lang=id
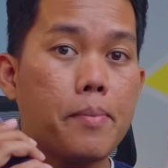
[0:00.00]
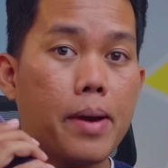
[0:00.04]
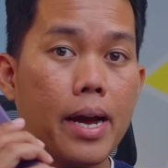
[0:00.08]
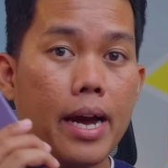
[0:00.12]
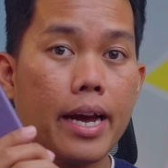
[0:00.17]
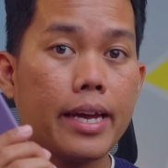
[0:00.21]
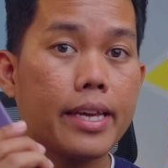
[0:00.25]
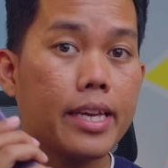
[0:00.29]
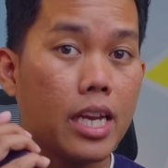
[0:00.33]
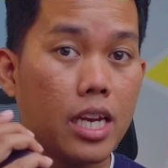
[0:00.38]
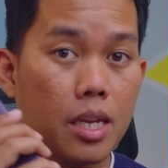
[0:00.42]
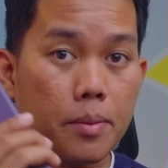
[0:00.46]
mAh
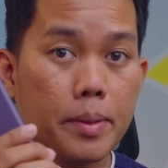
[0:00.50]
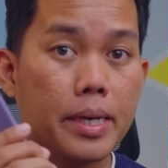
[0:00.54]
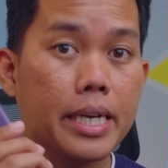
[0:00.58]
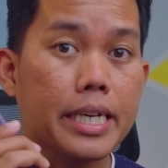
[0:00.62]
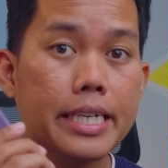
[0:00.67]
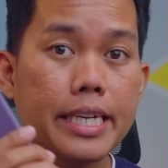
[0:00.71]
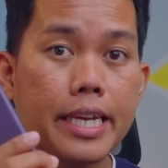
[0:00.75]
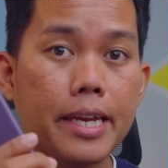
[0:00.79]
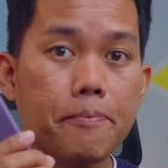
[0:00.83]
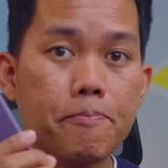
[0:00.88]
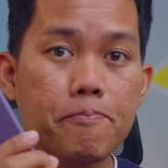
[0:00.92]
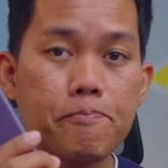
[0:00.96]
yang lebih
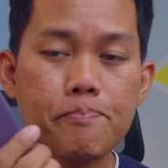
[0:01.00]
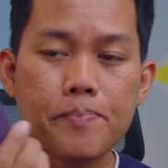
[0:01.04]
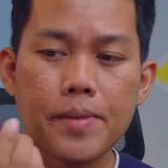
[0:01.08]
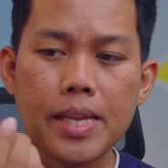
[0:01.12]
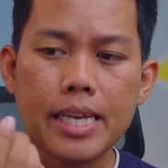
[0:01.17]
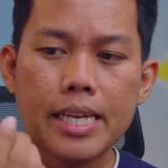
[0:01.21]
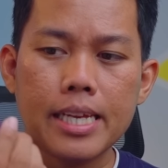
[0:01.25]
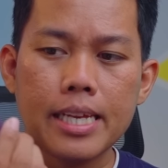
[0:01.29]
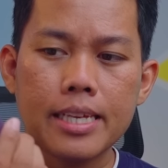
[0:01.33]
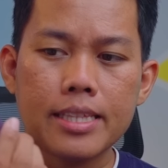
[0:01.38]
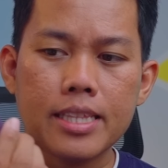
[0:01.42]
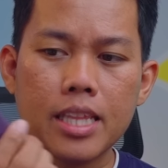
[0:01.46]
gede.
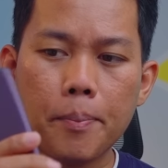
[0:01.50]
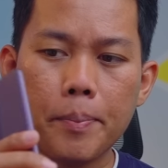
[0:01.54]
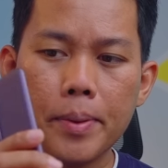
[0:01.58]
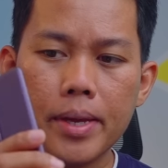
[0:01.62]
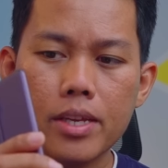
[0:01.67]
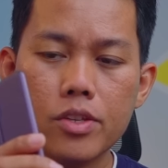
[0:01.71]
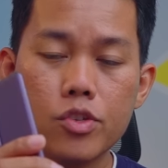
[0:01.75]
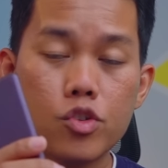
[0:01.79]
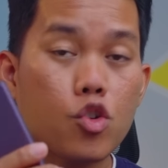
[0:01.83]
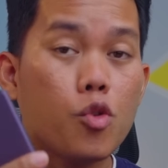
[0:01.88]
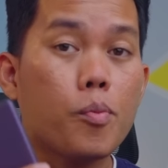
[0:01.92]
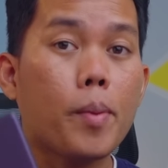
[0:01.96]

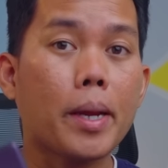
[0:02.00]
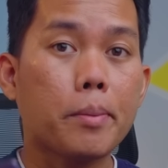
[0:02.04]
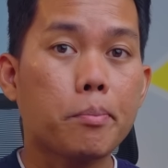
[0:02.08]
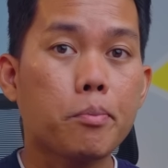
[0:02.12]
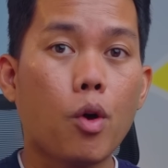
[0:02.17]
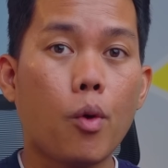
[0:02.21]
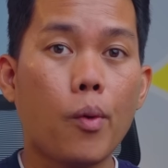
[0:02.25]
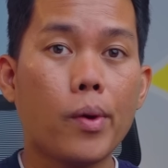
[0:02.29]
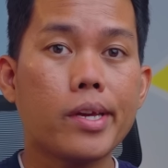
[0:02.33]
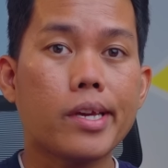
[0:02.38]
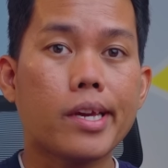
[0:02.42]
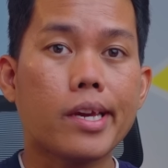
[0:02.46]
Tapi cukup main
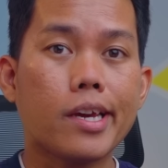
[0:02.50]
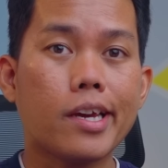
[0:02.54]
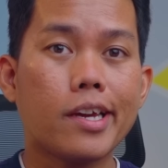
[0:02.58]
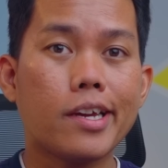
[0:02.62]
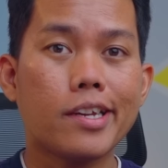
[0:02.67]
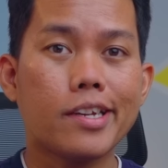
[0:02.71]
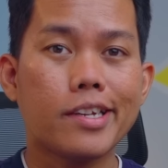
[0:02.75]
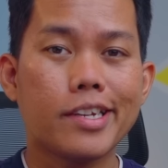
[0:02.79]
blowing ya.